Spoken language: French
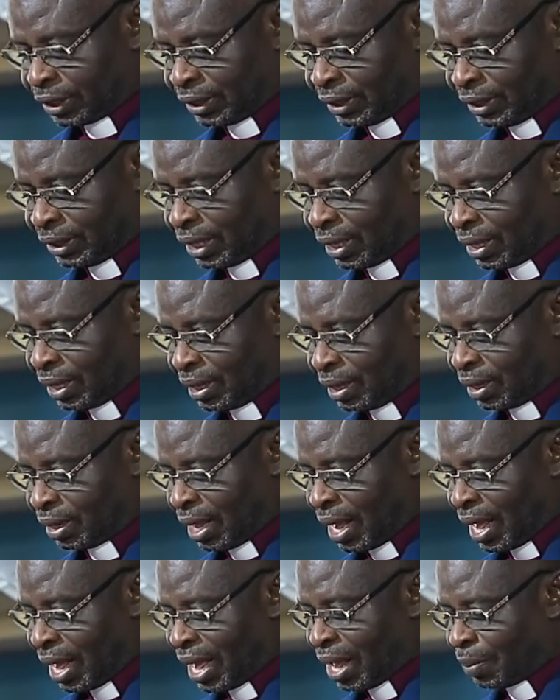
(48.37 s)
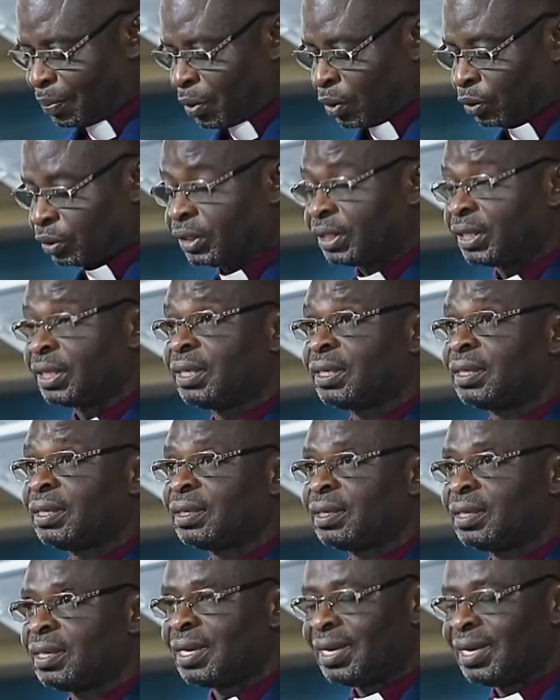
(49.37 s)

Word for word: tiens à apporter